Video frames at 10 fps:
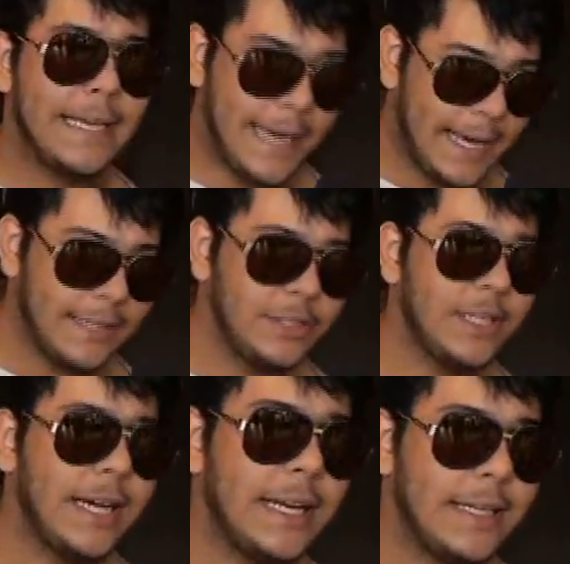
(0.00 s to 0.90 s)
K de
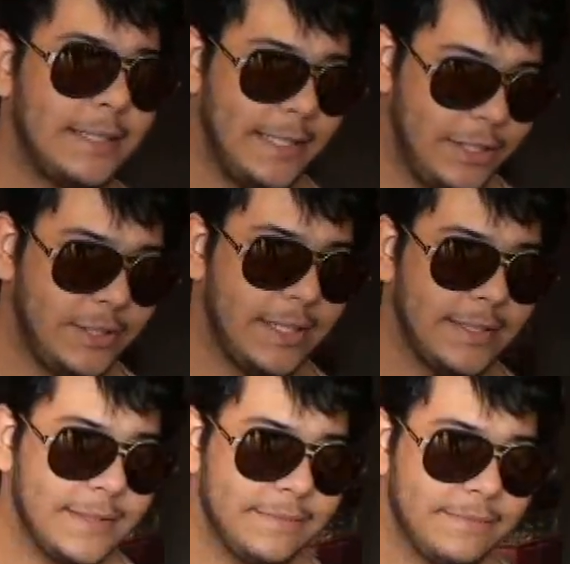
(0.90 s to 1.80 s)

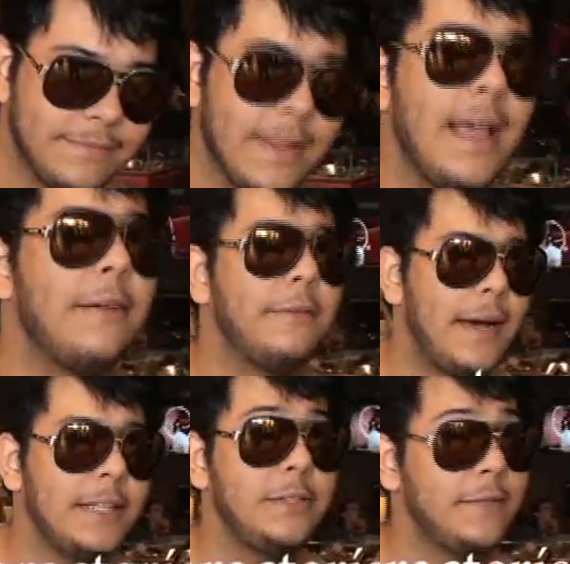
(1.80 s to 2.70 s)
características,
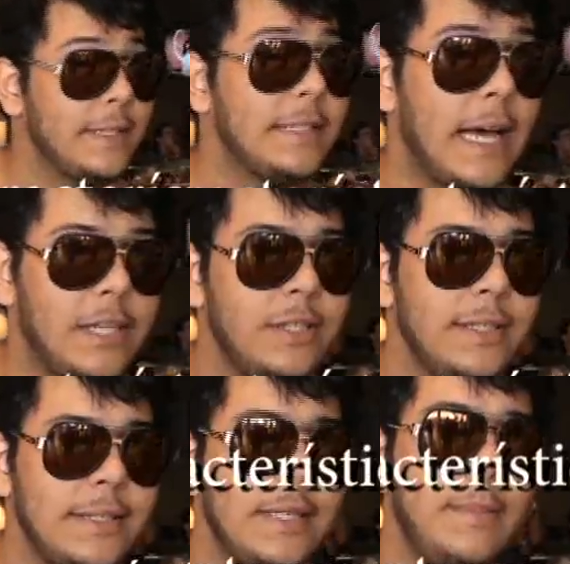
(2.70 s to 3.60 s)
vá de
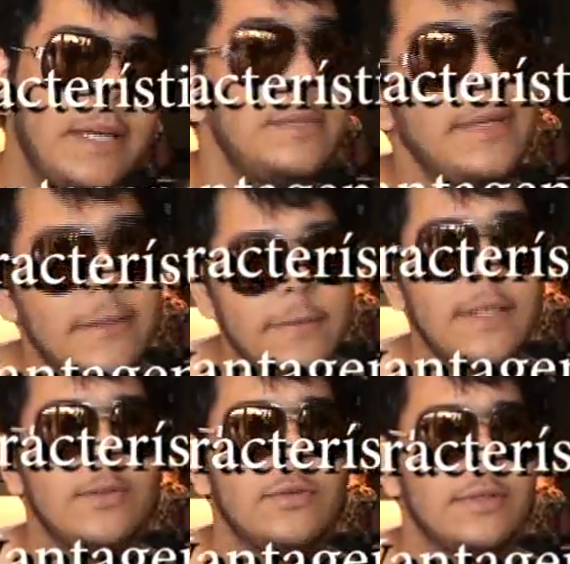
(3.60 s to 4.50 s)
vantagens e bem de
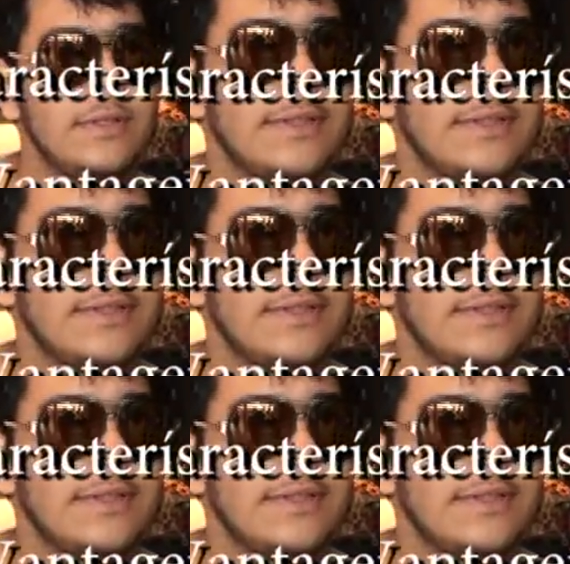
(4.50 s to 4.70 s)
benefícios.